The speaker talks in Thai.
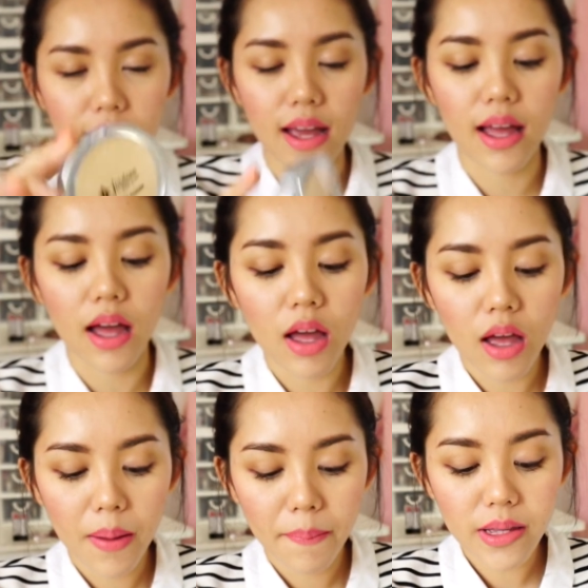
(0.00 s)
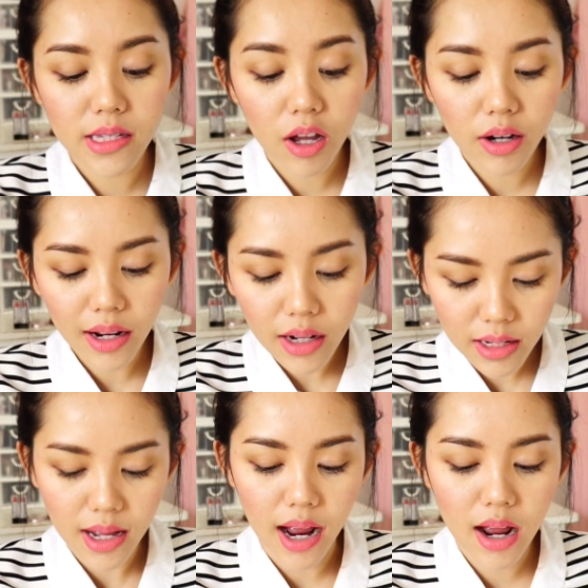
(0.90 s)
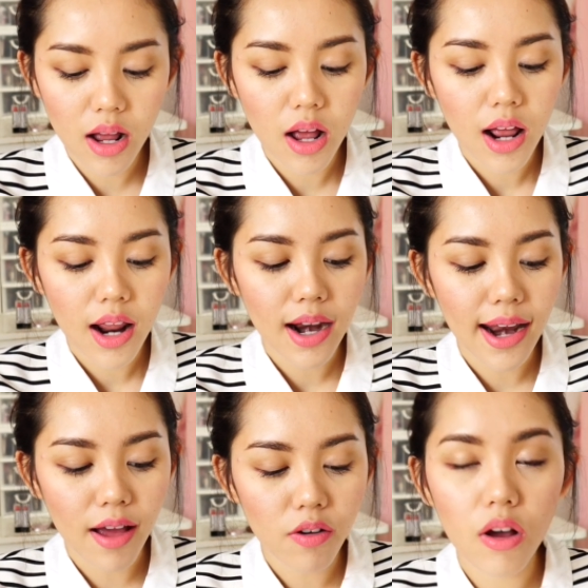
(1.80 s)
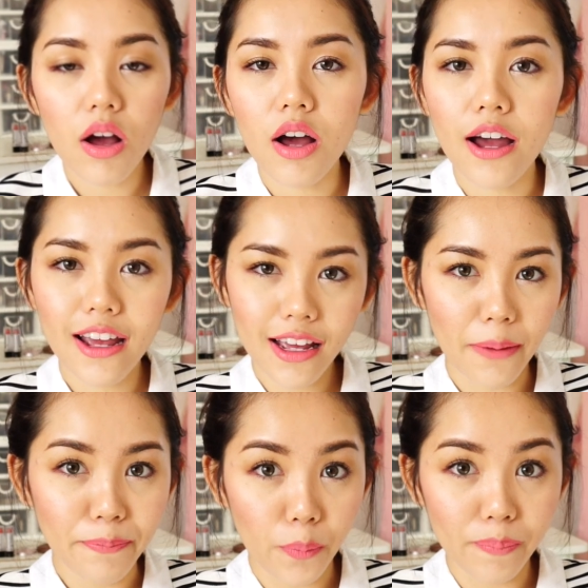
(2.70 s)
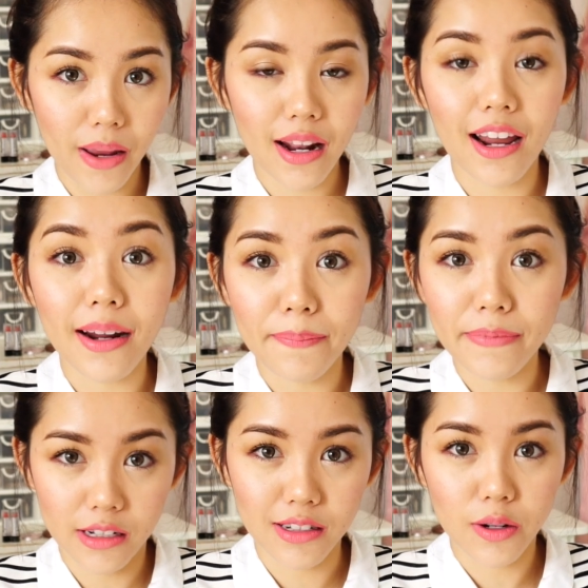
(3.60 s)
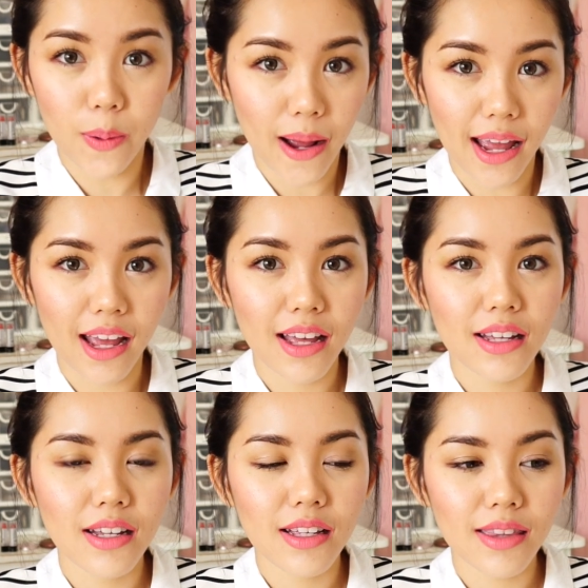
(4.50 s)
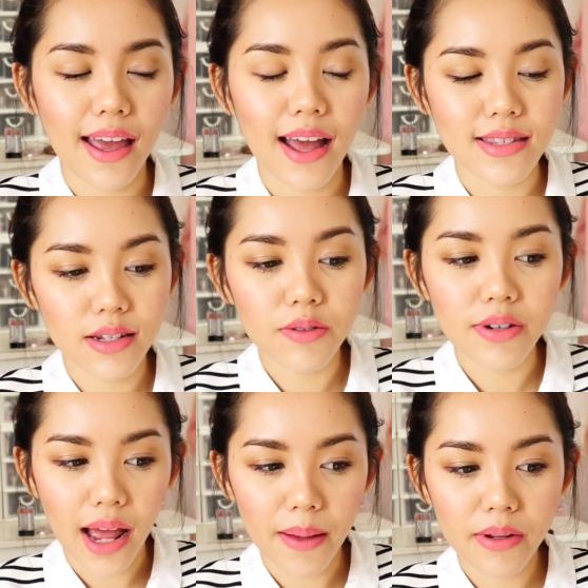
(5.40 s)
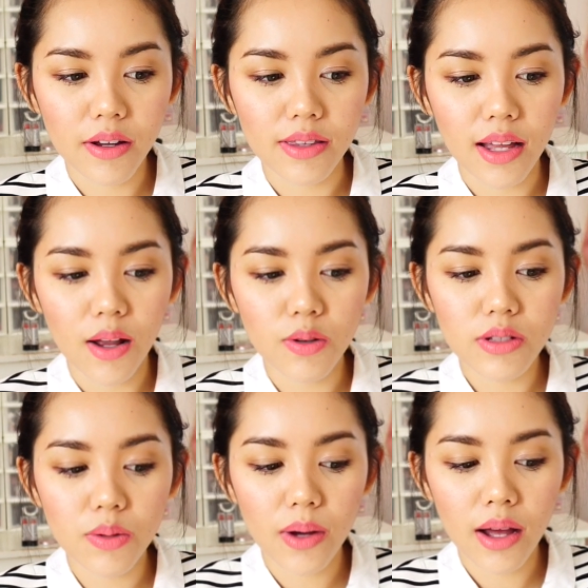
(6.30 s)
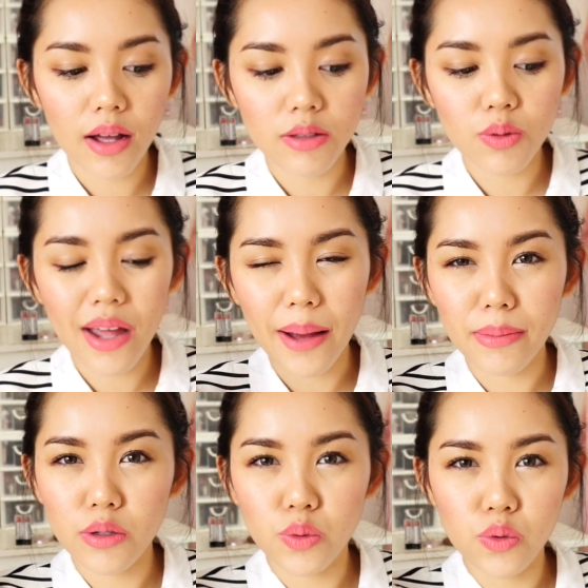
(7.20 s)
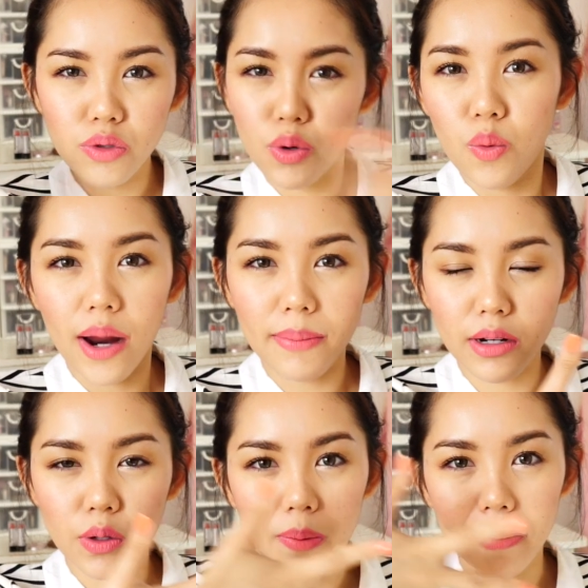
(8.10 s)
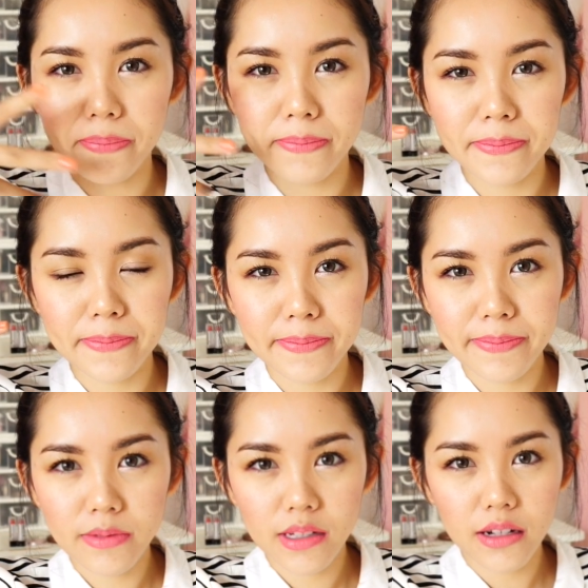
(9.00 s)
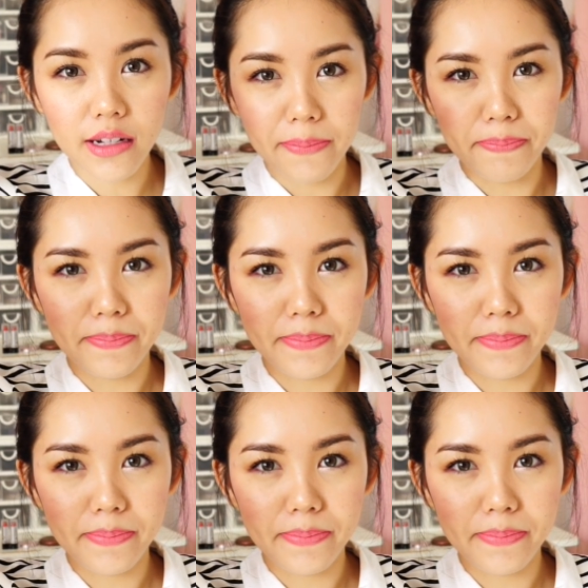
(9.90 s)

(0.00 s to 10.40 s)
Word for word: 4ค่ะมันจะค่อนข้างเหลืองแล้วก็ให้การปกปิดระดับหนึ่งด้วยแต่อาจจะดูหนาไปหน่อยแต่เรารู้สึกว่าทุกอย่างมันดูนวลมันดูแบบตริก